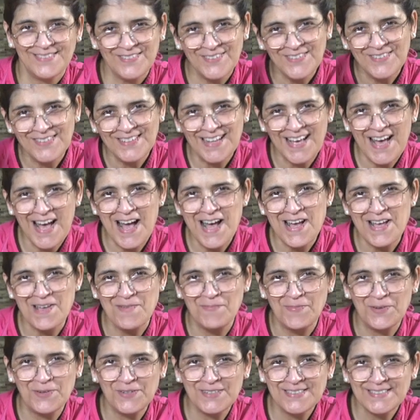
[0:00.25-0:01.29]
Hola,
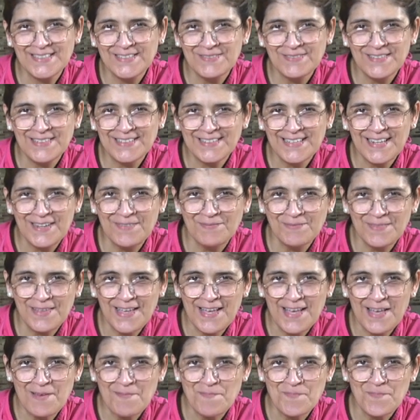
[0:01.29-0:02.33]
espero que se encuentren
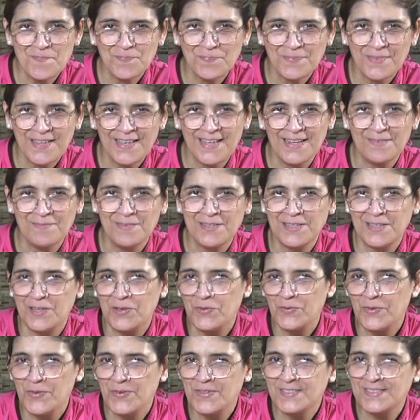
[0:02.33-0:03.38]
bien. El
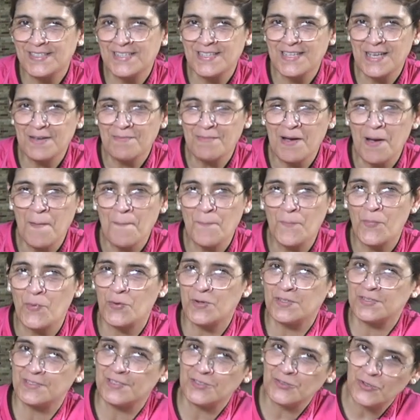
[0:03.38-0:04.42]
video de hoy se llama
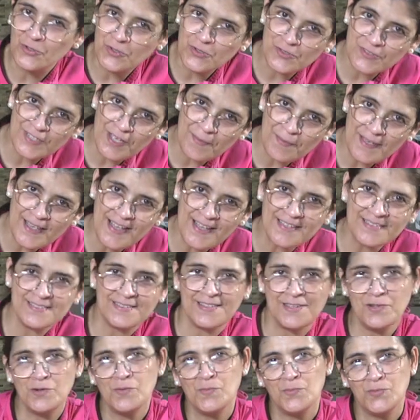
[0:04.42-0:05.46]
Por si no lo sabías,
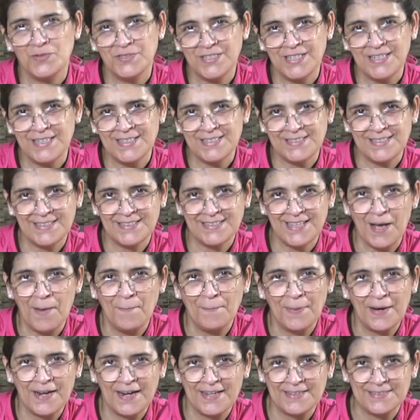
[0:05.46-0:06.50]
tengo muchas recetas
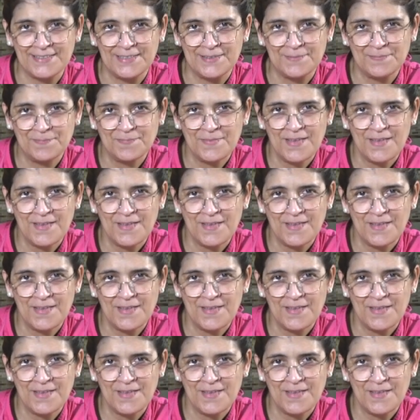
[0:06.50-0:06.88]
para ti.